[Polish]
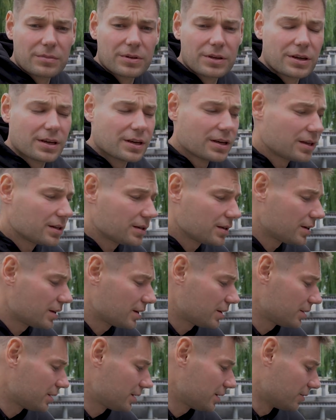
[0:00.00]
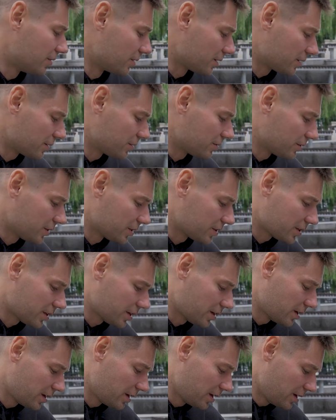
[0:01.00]
Nie, nie, nie orientuję się.
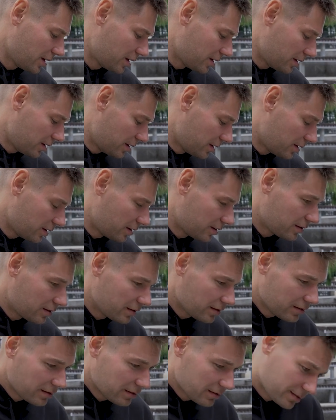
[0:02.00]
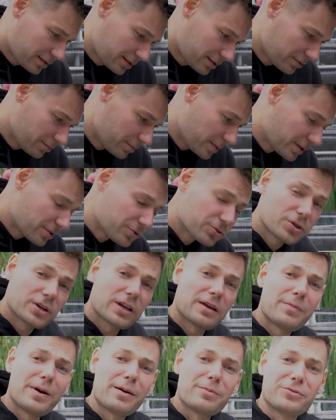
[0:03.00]
Y, ja lubię, dużo
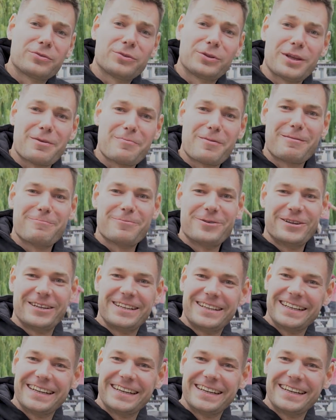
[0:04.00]
kebabów tutaj mamy.